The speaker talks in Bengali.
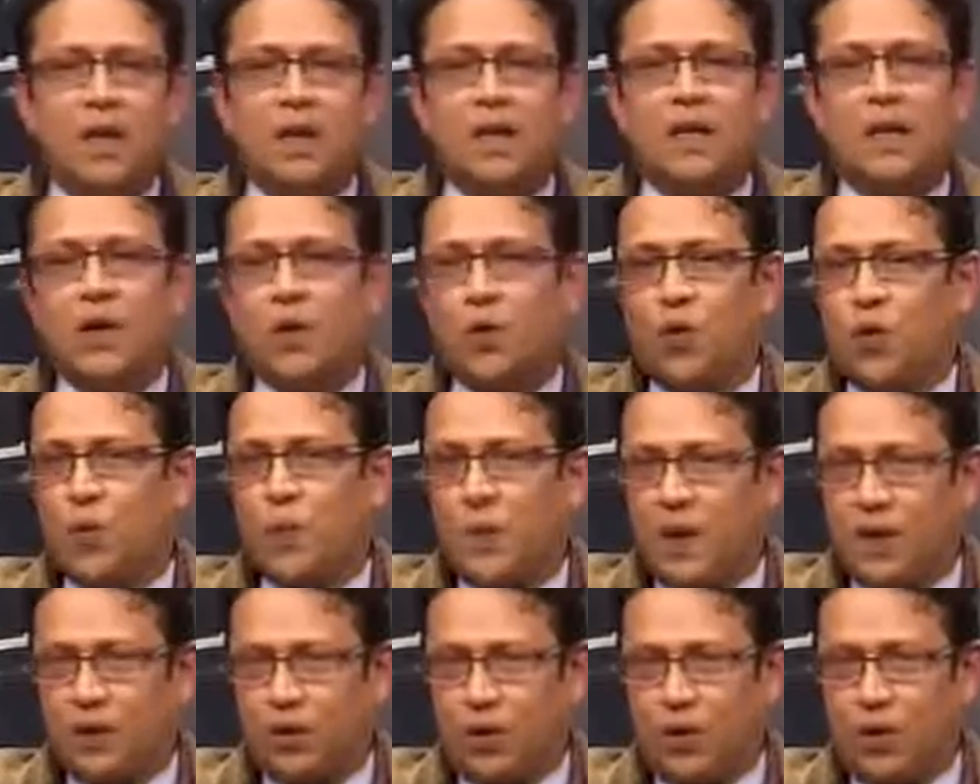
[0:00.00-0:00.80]
কি
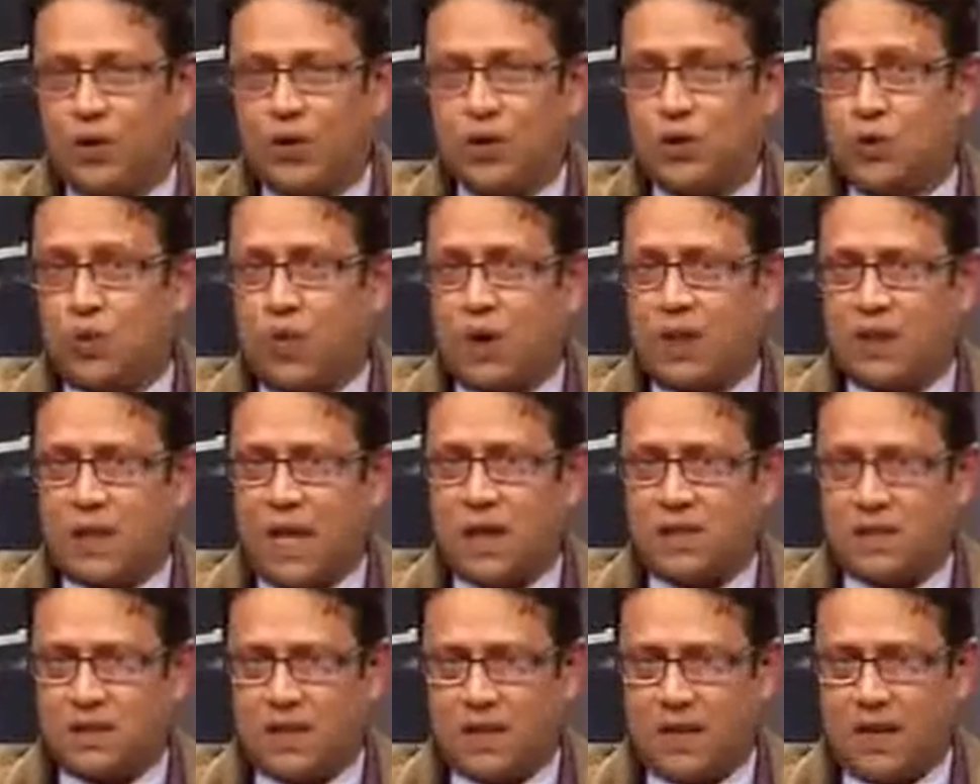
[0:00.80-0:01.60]
করবেন তখন কিছু করা
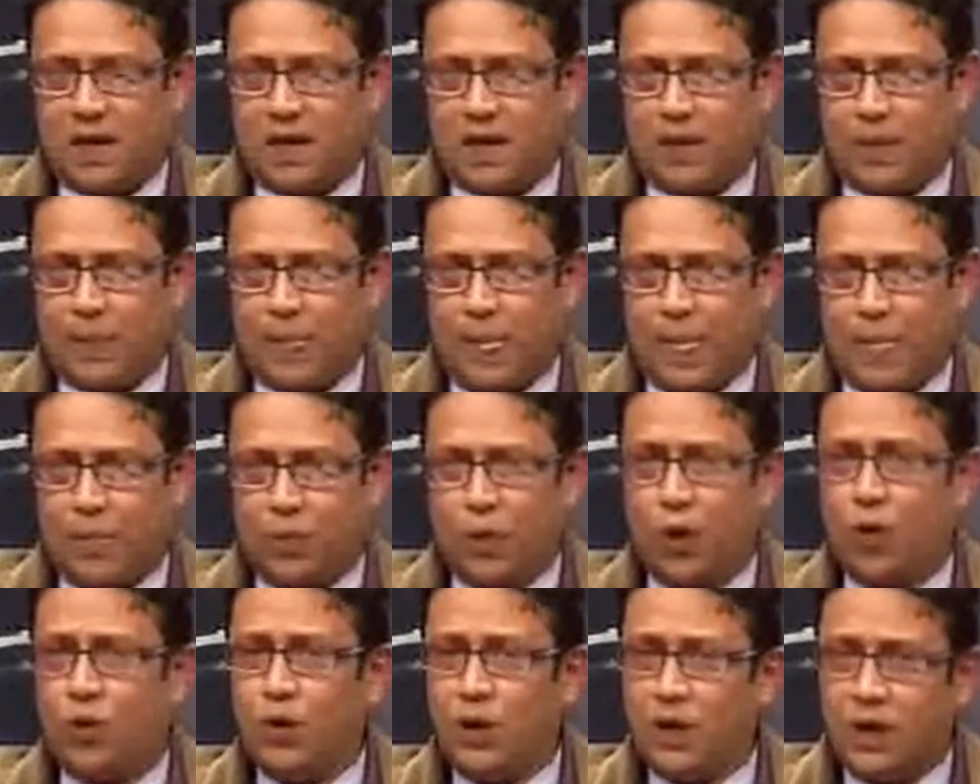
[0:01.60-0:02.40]
থাকছে না
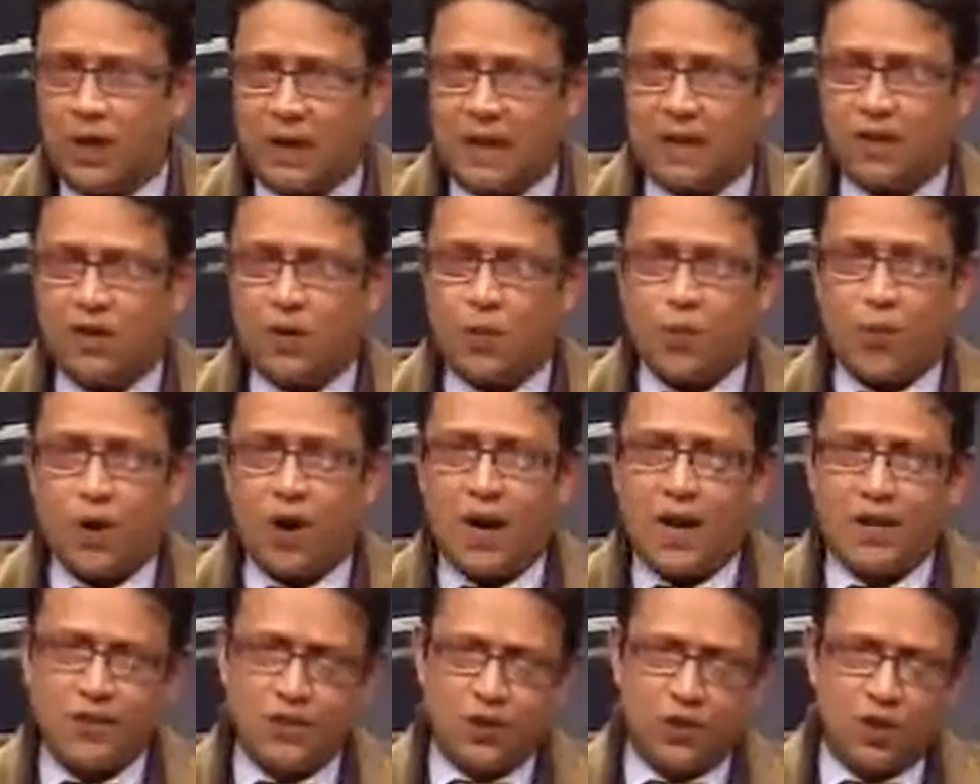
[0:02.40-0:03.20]
তখনই ক্ষেত্রে
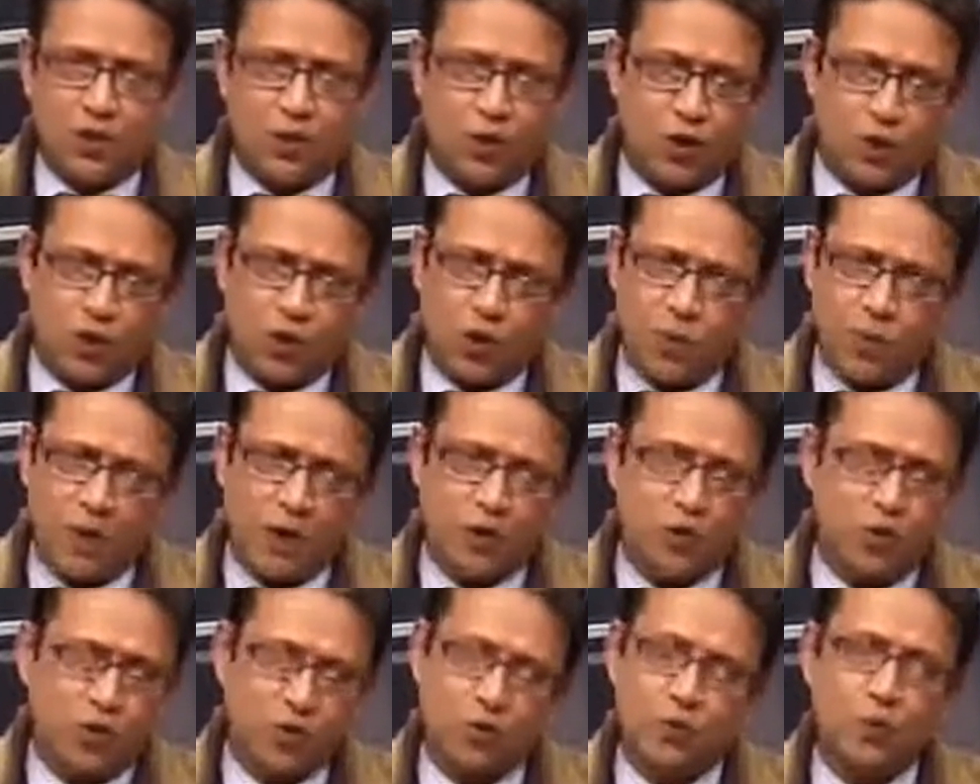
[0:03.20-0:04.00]
বলা যে অনেক সময়
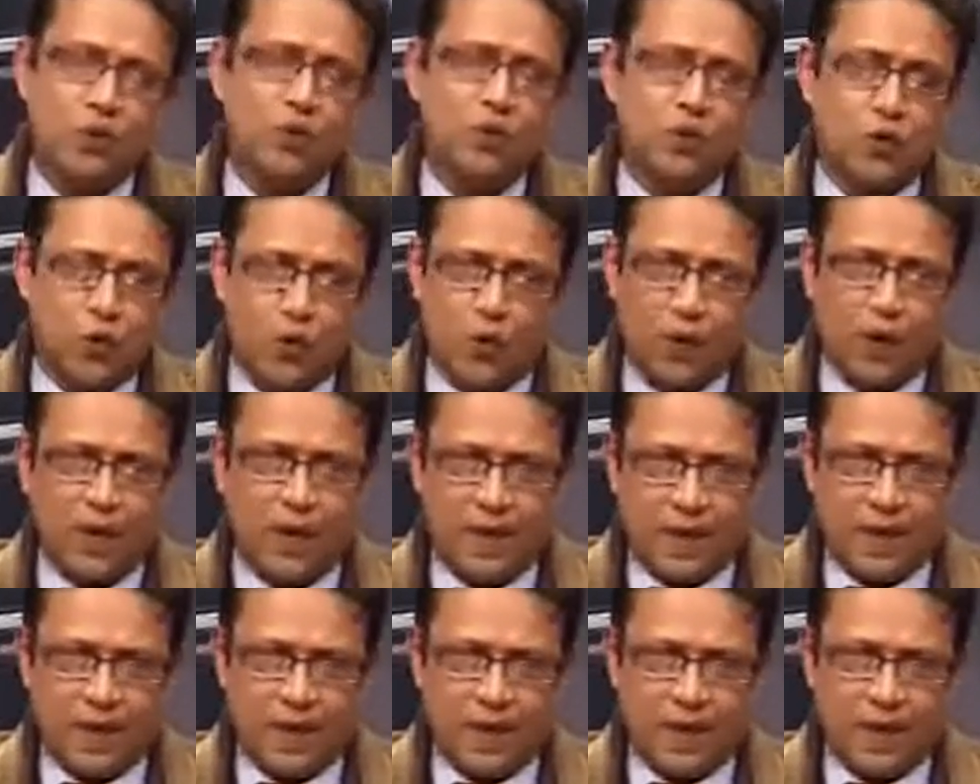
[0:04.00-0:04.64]
মানুষ সুইচ করে